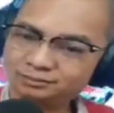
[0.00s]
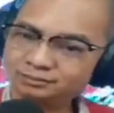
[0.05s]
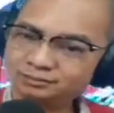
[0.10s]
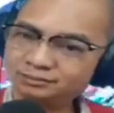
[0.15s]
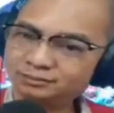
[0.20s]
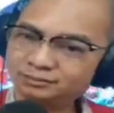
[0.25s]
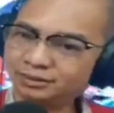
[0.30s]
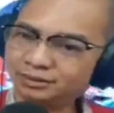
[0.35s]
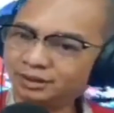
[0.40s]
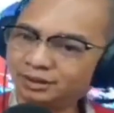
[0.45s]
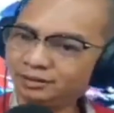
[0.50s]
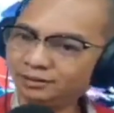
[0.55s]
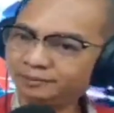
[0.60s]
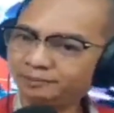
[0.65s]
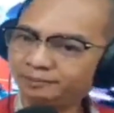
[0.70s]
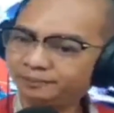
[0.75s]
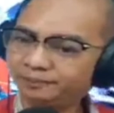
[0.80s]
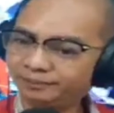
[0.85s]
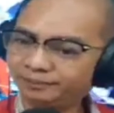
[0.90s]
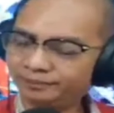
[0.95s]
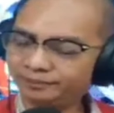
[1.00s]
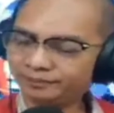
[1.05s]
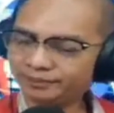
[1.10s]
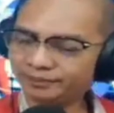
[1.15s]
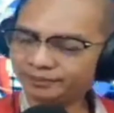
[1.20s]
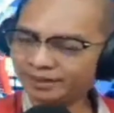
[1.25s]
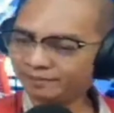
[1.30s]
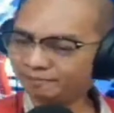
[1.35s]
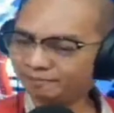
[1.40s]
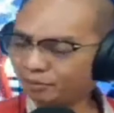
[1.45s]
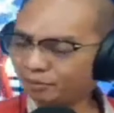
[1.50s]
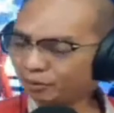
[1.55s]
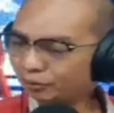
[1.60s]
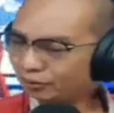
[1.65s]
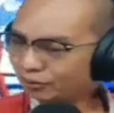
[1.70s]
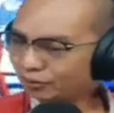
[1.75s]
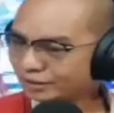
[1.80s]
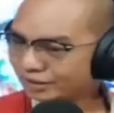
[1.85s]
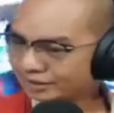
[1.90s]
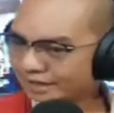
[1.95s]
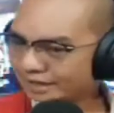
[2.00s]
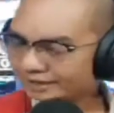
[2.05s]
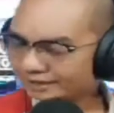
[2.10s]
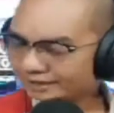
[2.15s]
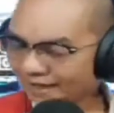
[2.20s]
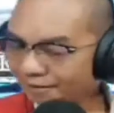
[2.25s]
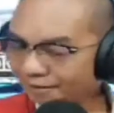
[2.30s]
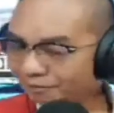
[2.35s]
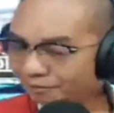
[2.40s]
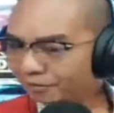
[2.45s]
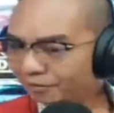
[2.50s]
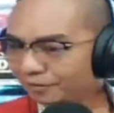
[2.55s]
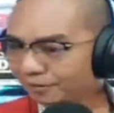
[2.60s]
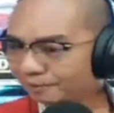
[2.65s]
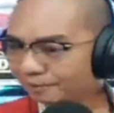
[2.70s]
no gen boto sanda itawo